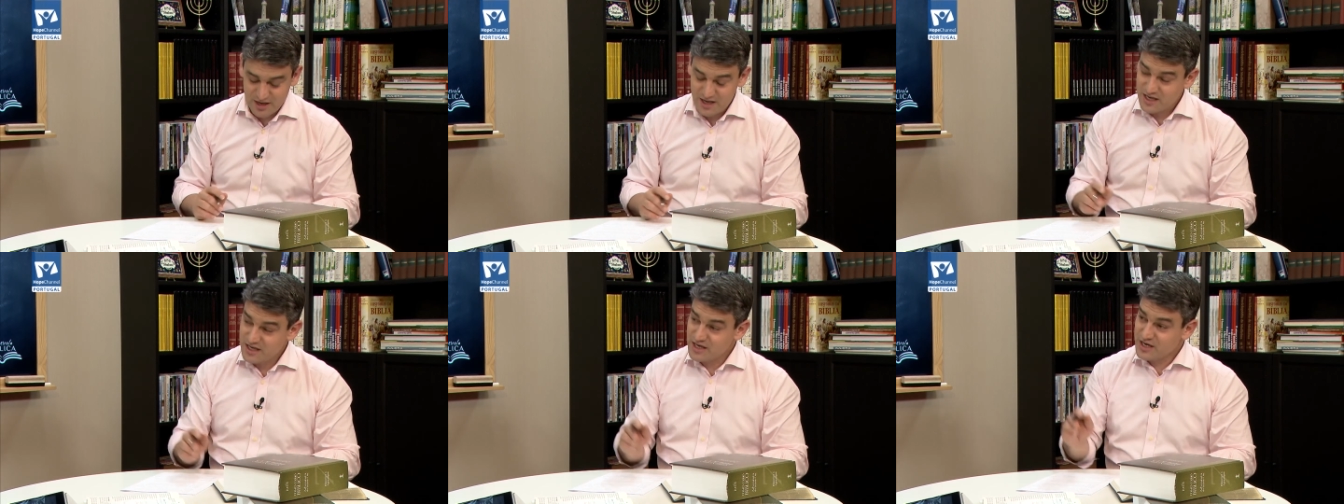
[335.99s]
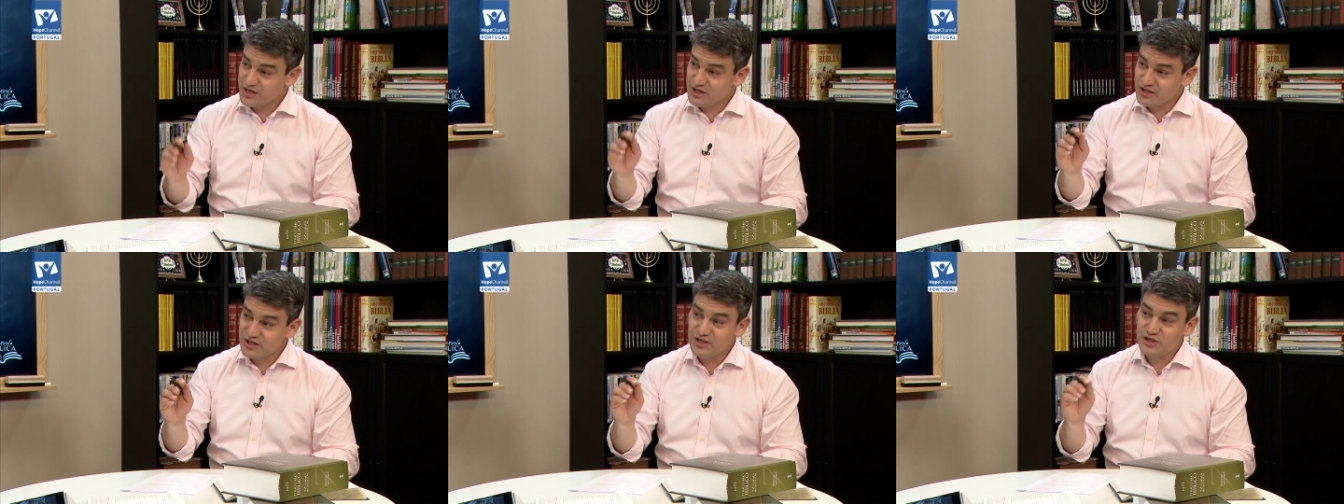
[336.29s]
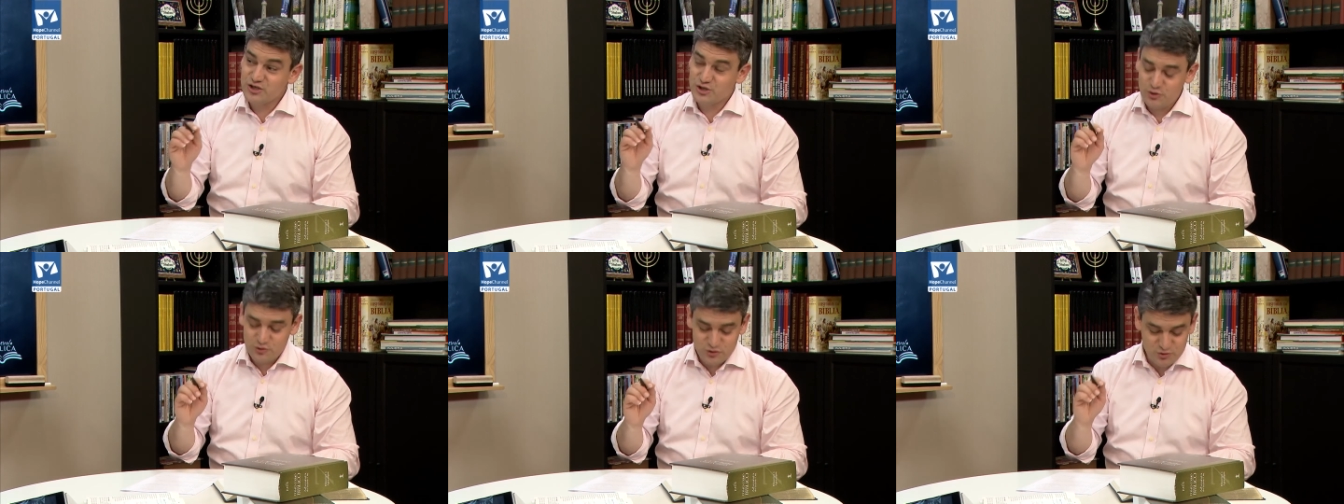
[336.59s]
e que
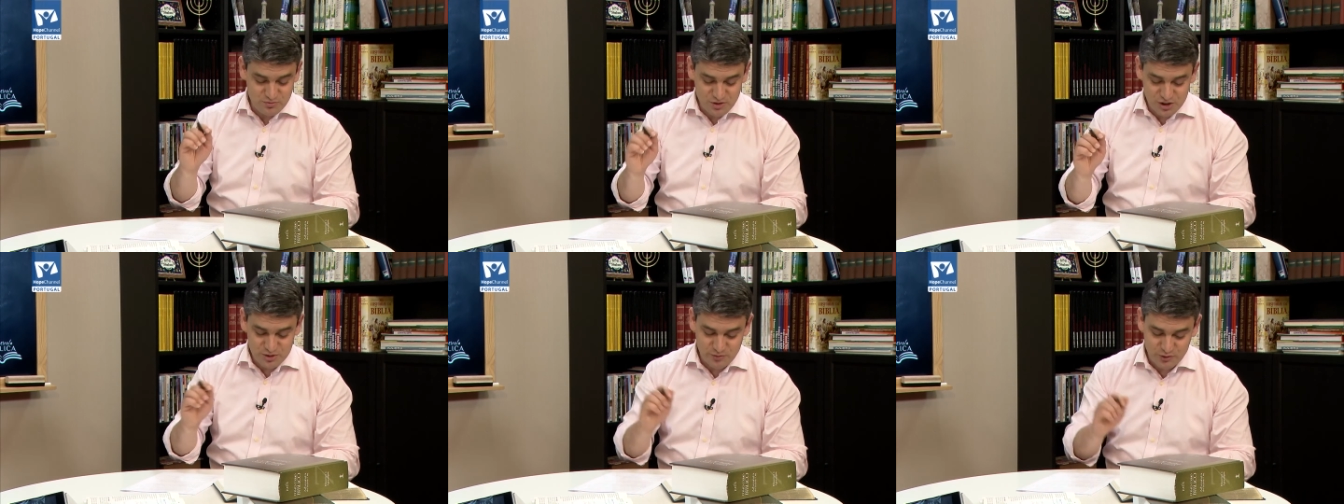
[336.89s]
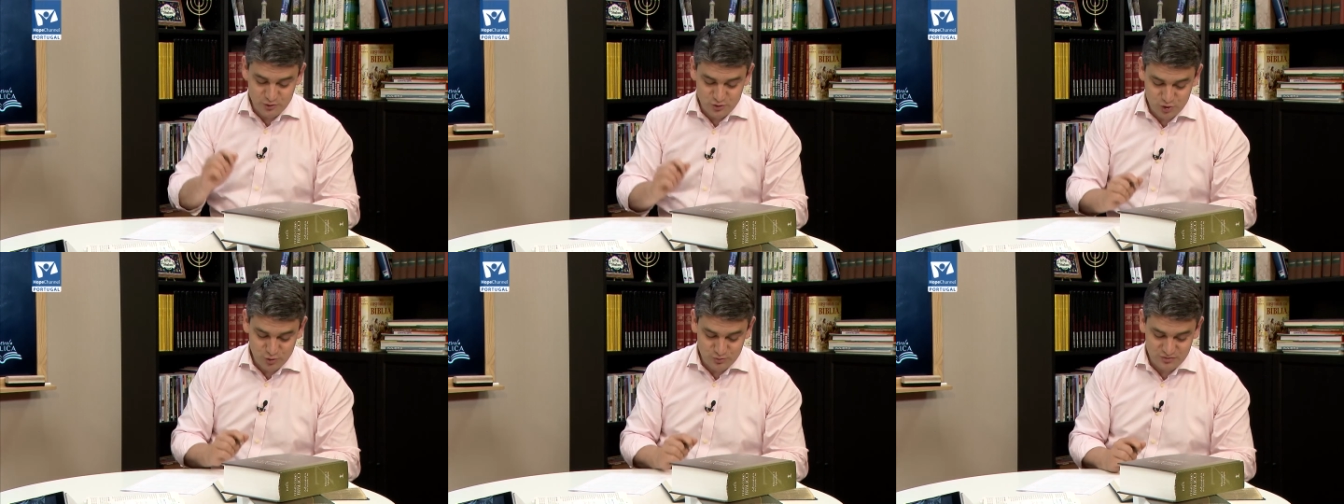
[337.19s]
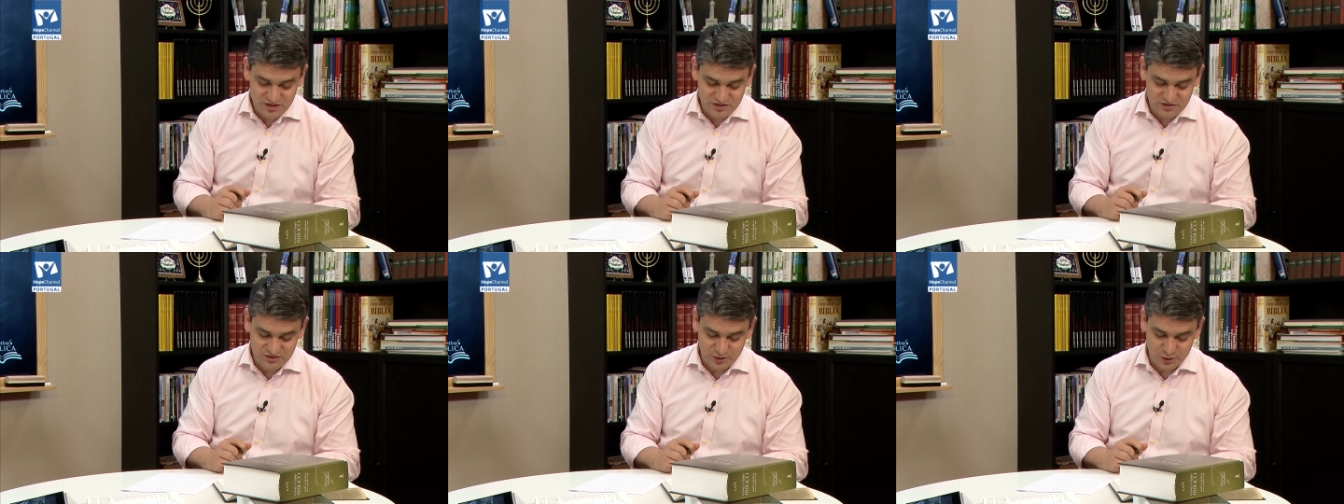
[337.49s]
dirigiu-se mesmo ao sumo
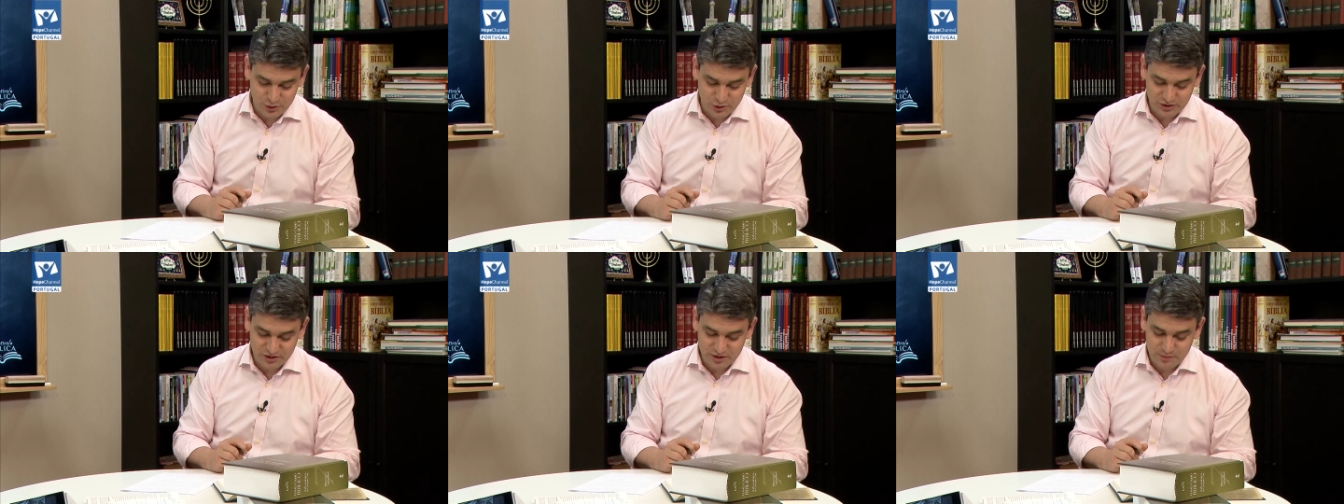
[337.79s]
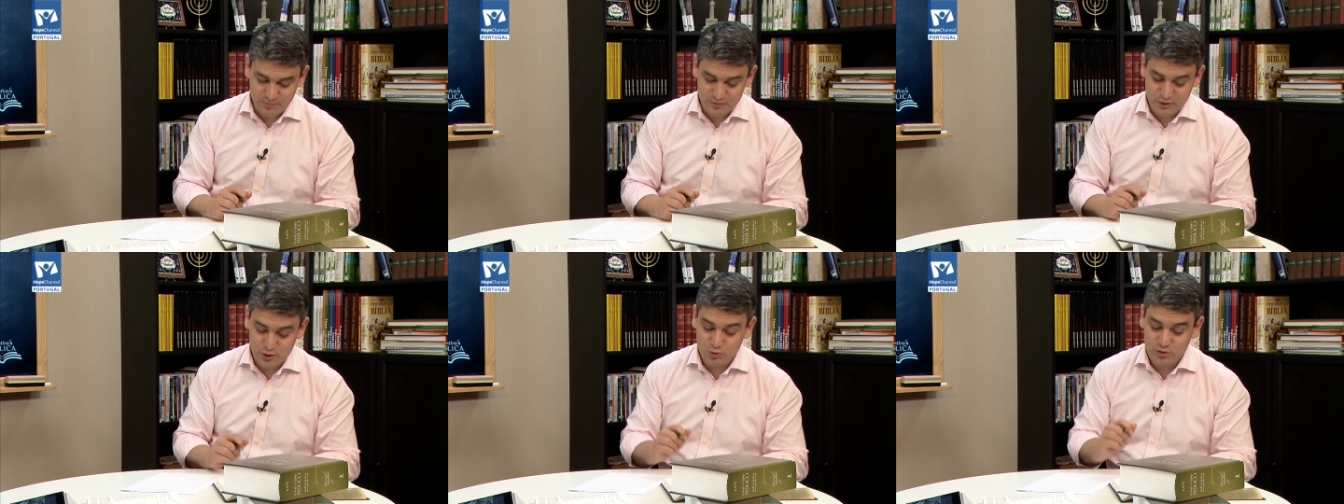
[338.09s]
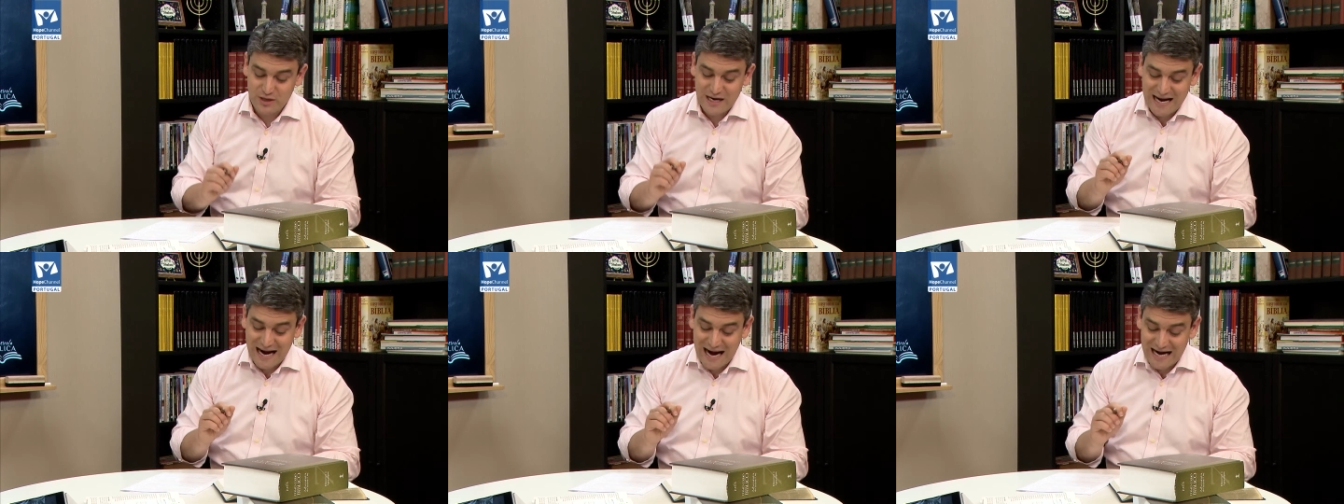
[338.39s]
sacerdote e pediu-lhe
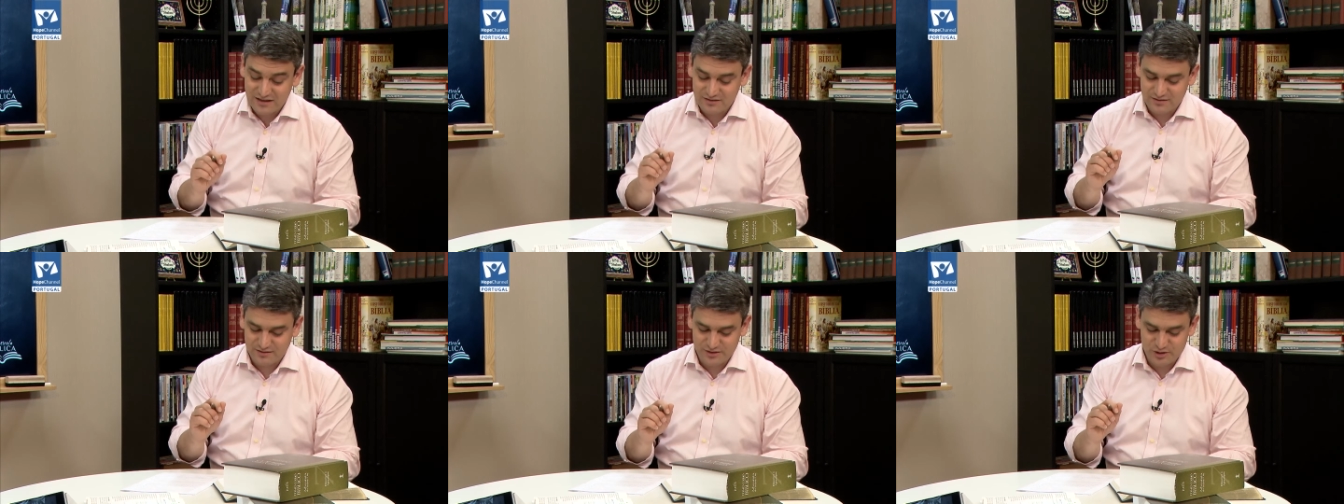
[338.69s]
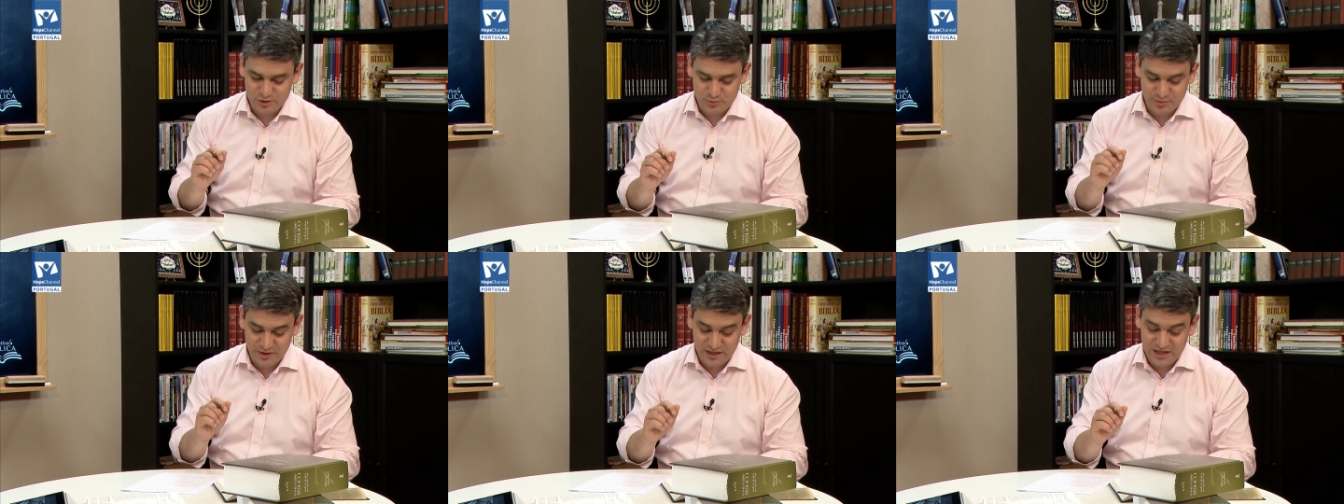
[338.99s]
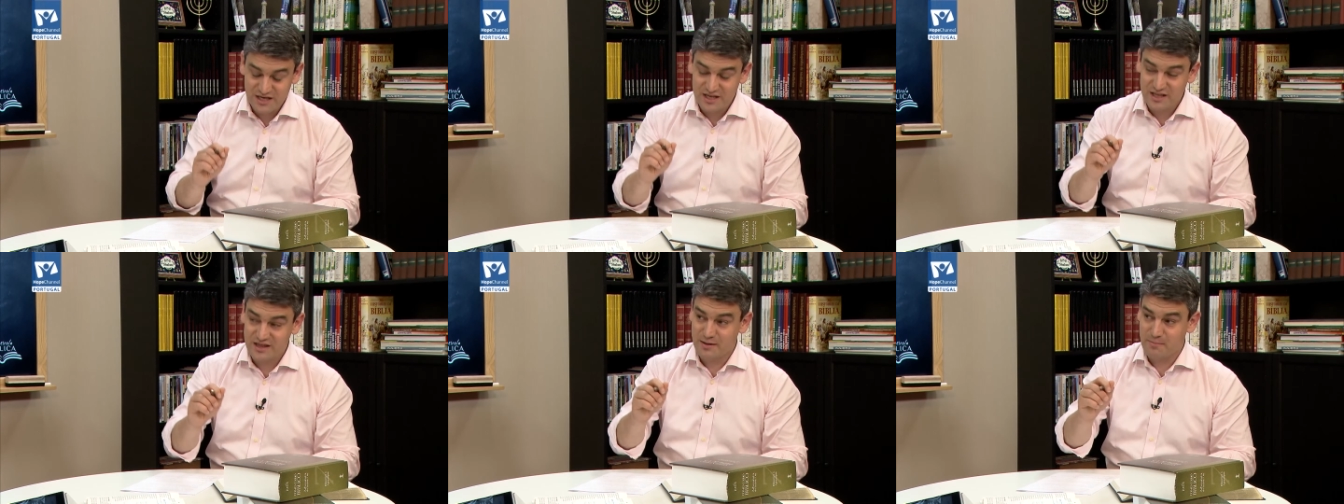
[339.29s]
cartas para
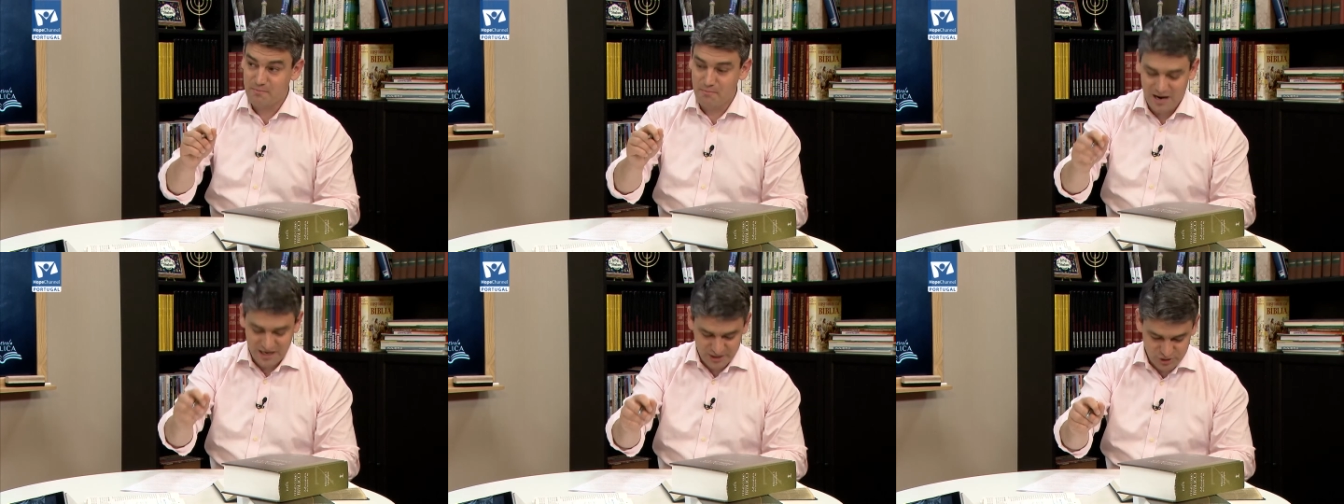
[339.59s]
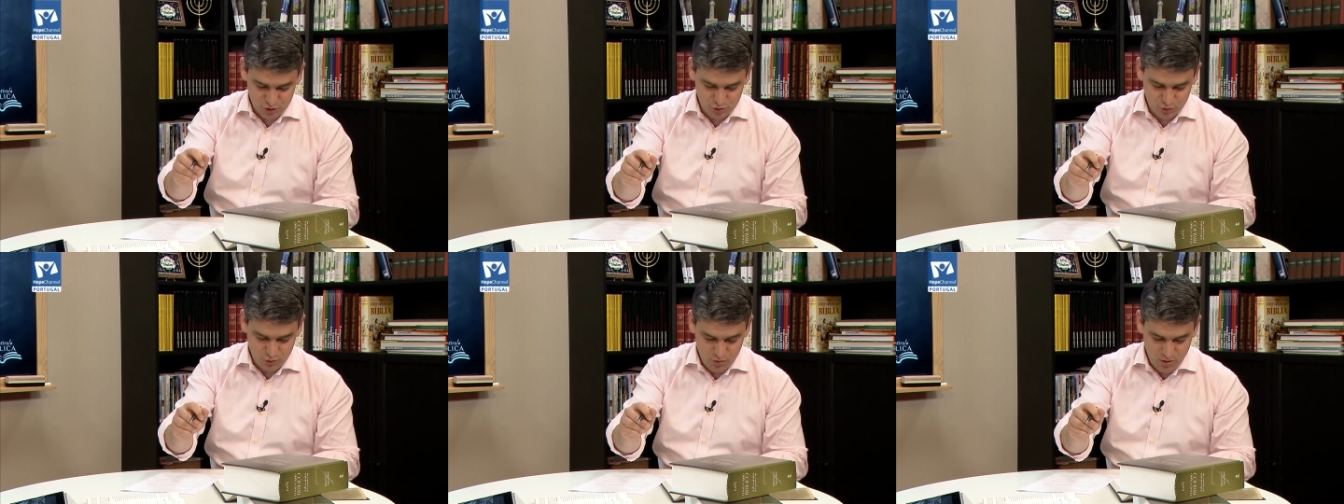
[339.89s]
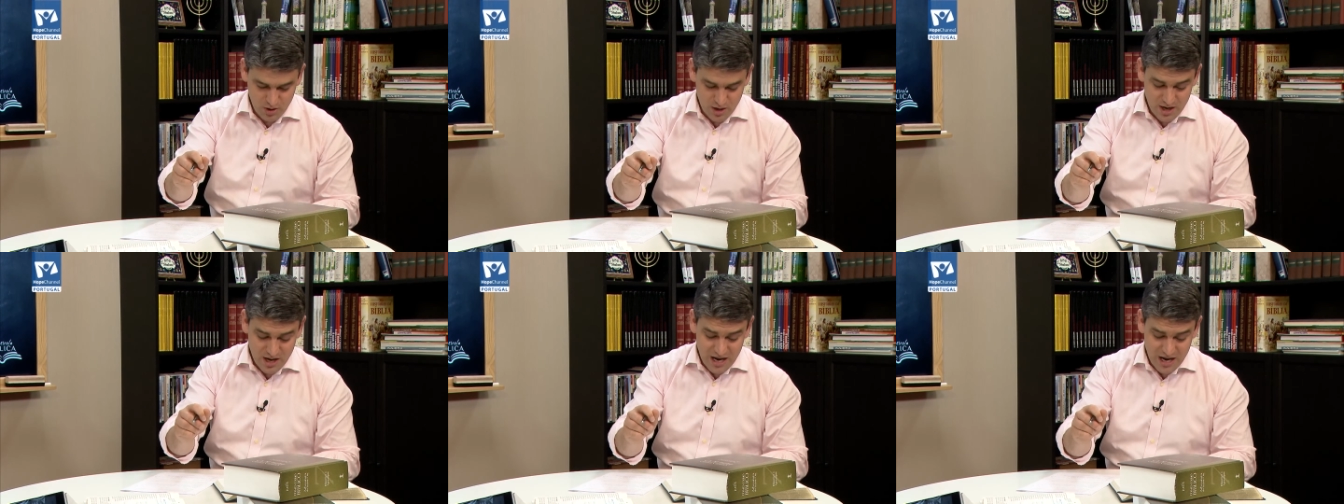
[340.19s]
ir a Damasco,